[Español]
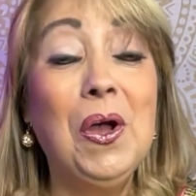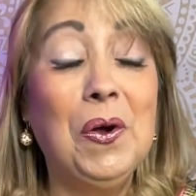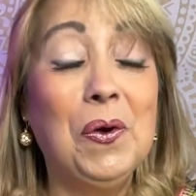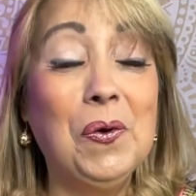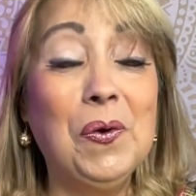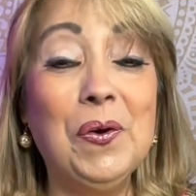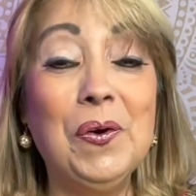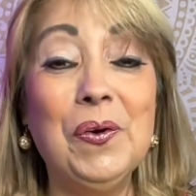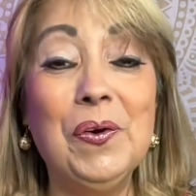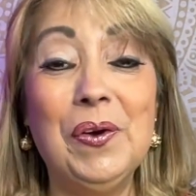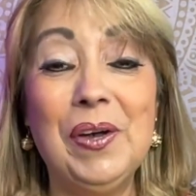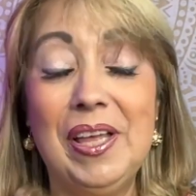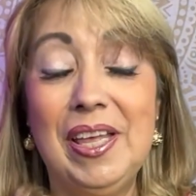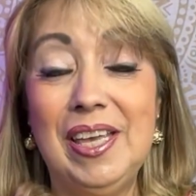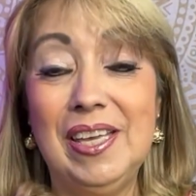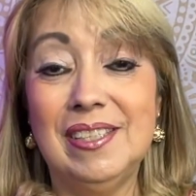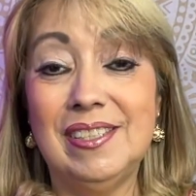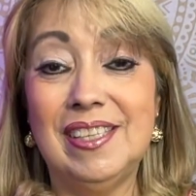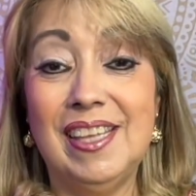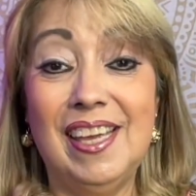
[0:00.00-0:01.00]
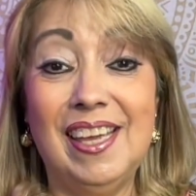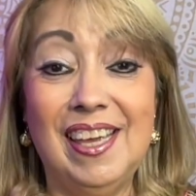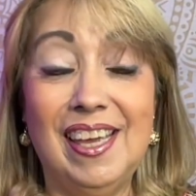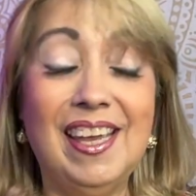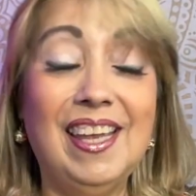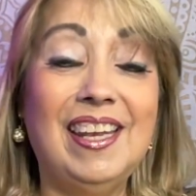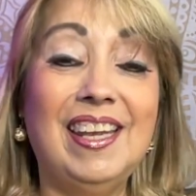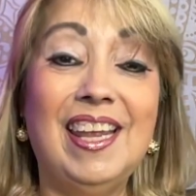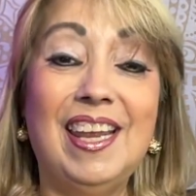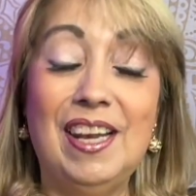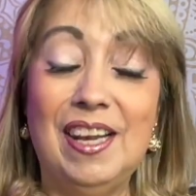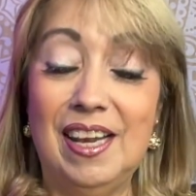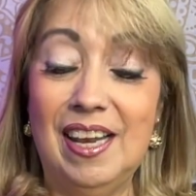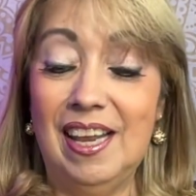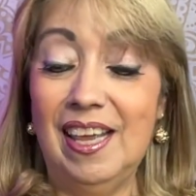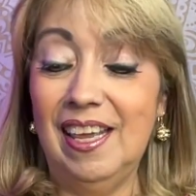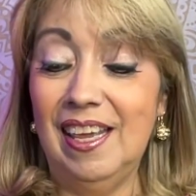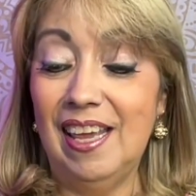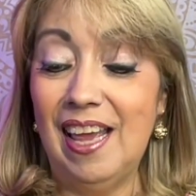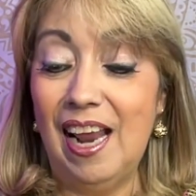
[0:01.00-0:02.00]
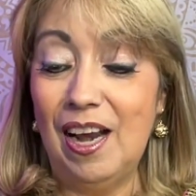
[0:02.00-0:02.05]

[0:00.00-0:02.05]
o este en el eh,